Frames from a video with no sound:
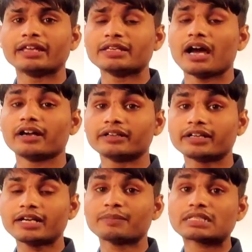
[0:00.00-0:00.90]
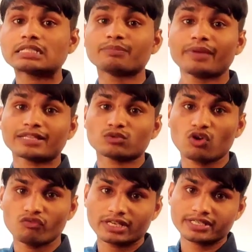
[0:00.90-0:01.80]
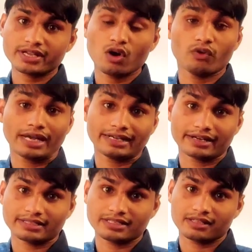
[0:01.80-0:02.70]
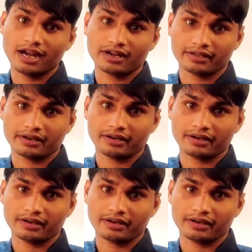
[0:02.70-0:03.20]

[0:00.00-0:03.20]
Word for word: ये हंड्रेड परसेंट पैसों को वेस्ट है ऑनलाइन ड्रेसेस ऑर्डर